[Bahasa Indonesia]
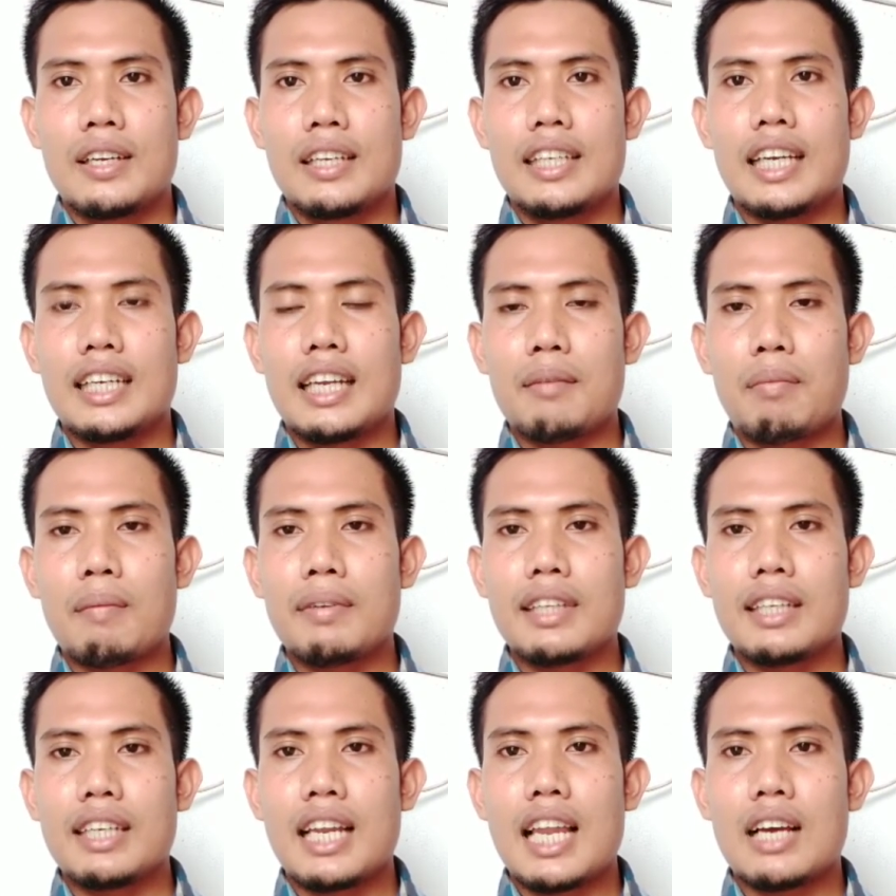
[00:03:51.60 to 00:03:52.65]
yang dapat
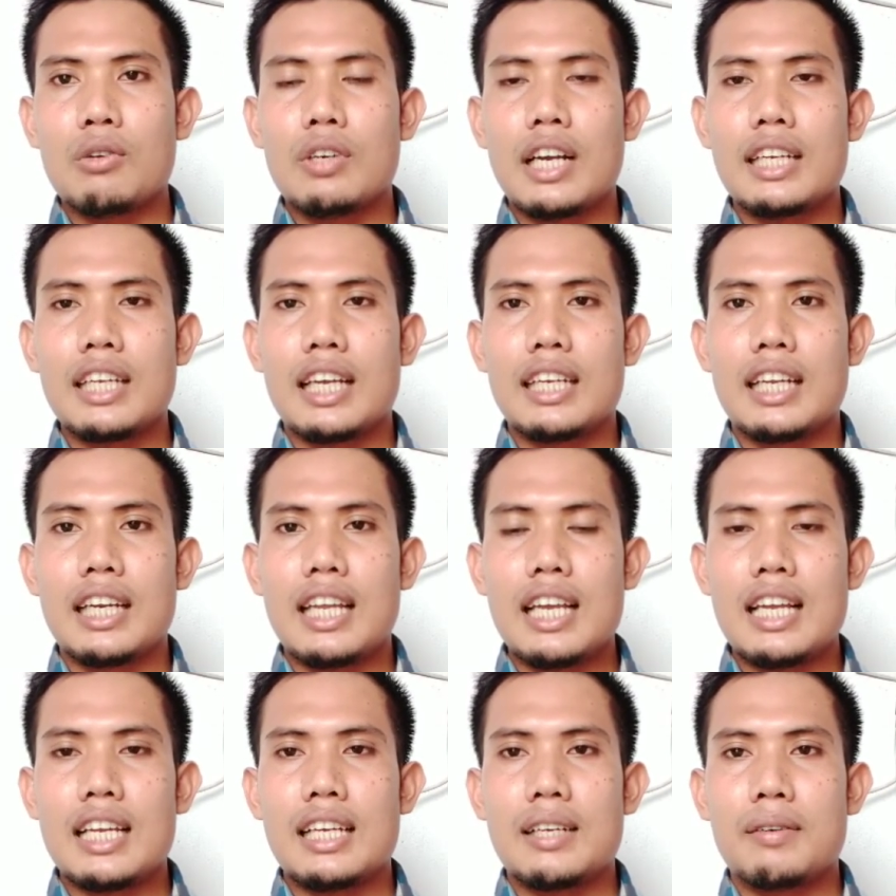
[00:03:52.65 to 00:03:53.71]
peternak lakukan
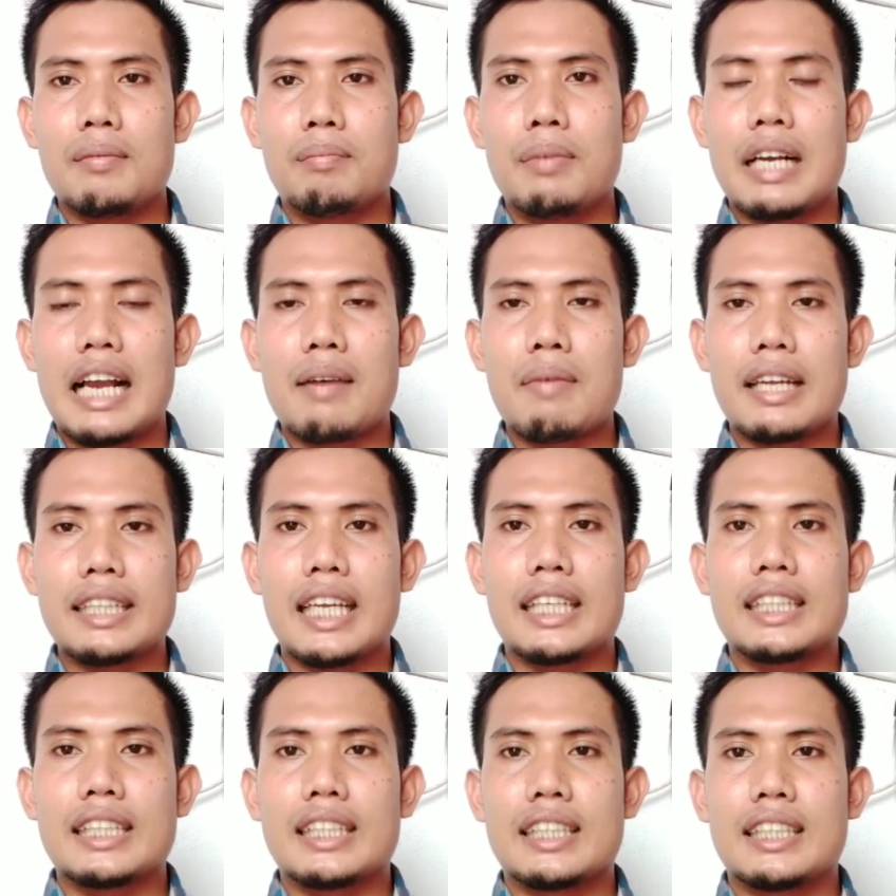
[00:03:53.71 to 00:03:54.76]
adalah
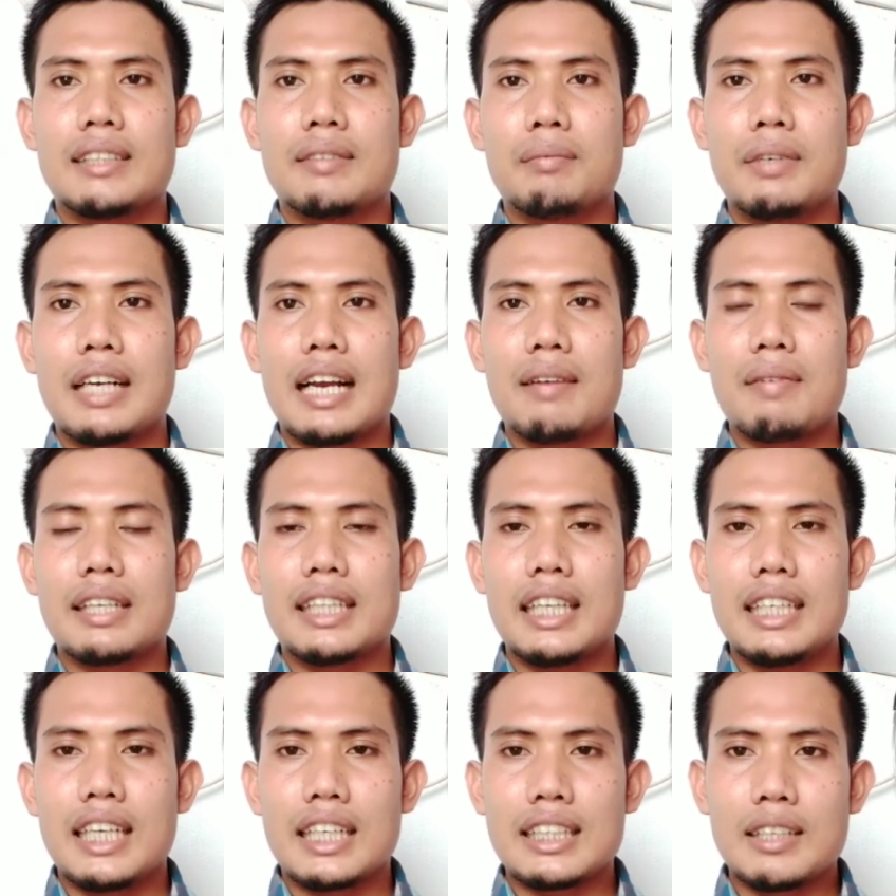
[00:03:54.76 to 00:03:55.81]
pengamatan, pengamatan
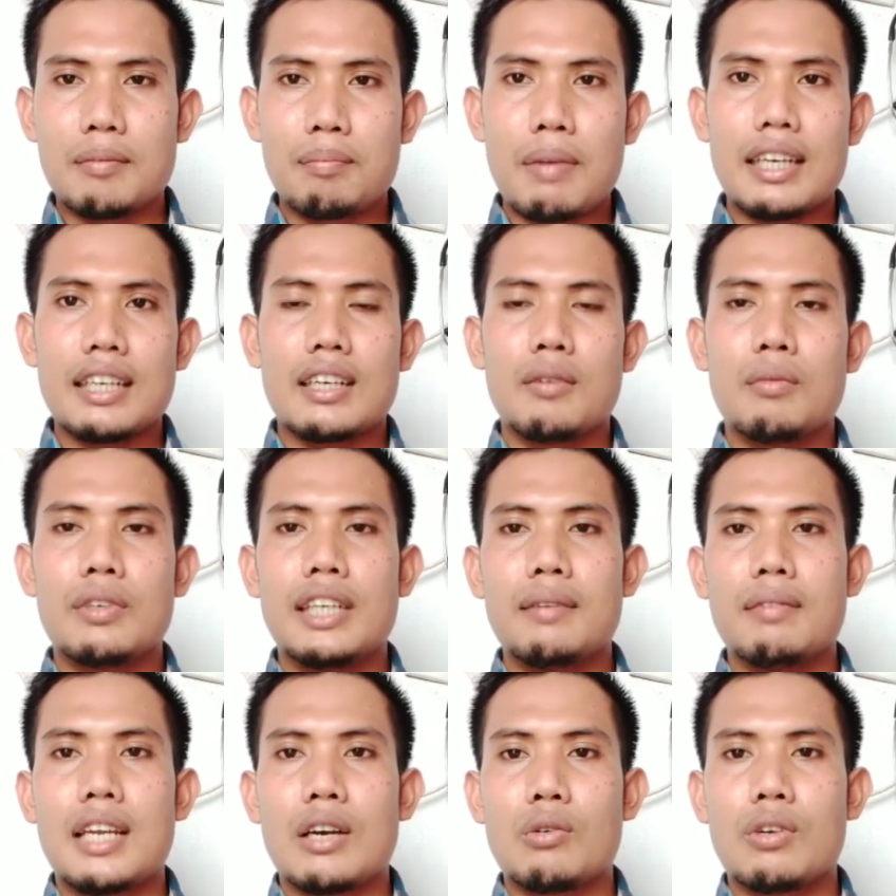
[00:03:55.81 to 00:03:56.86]
yang tepat
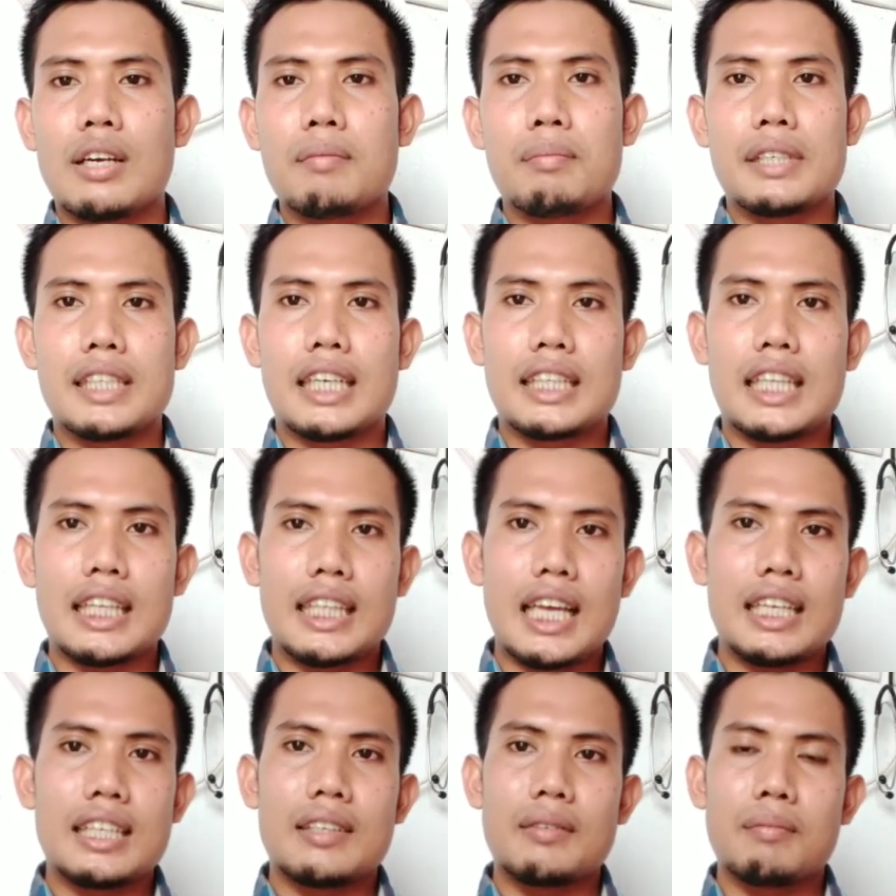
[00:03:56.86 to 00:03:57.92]
kemudian melakukan
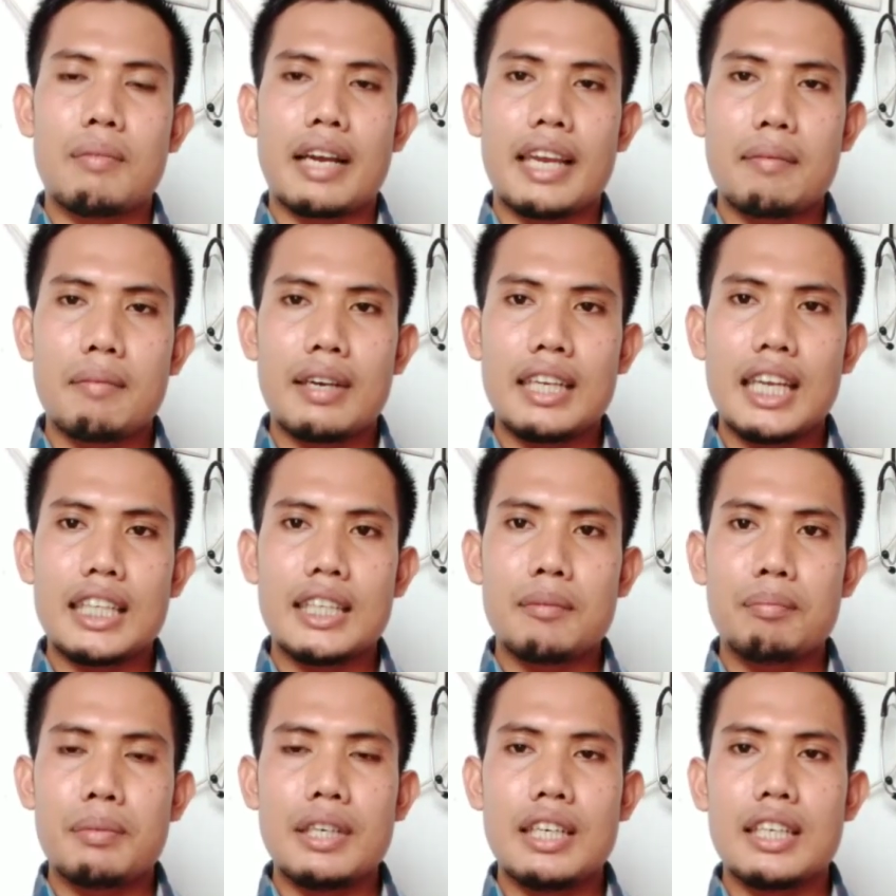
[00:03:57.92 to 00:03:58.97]
pencatatan bagaimana
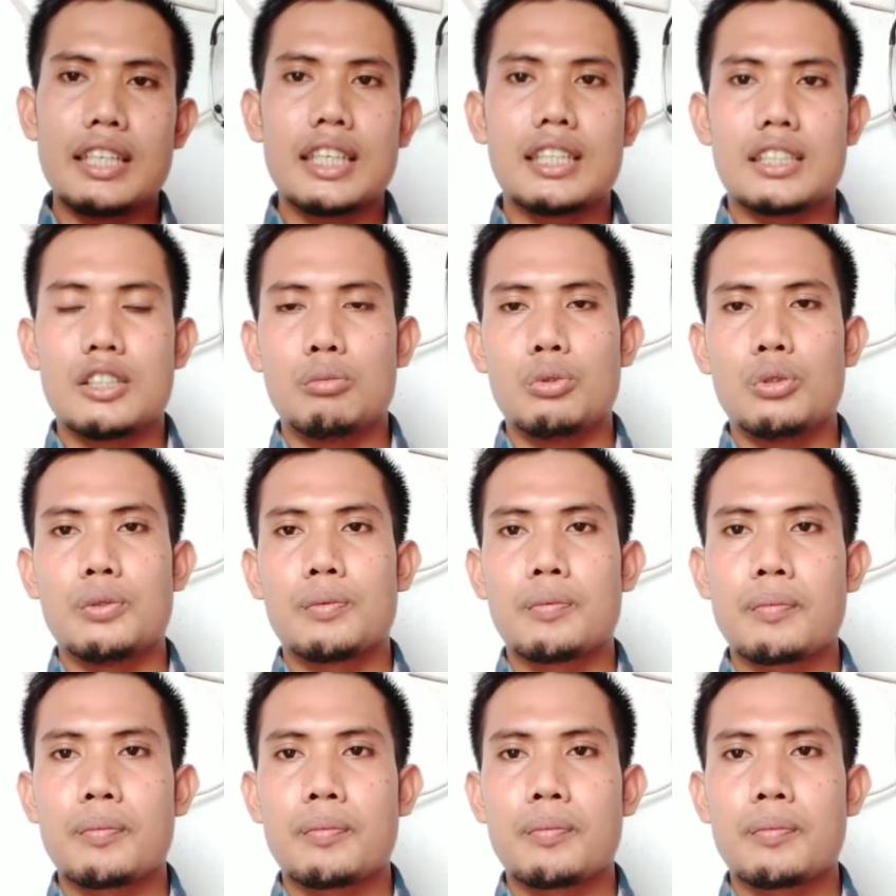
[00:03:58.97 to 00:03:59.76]
tipe lendir tersebut.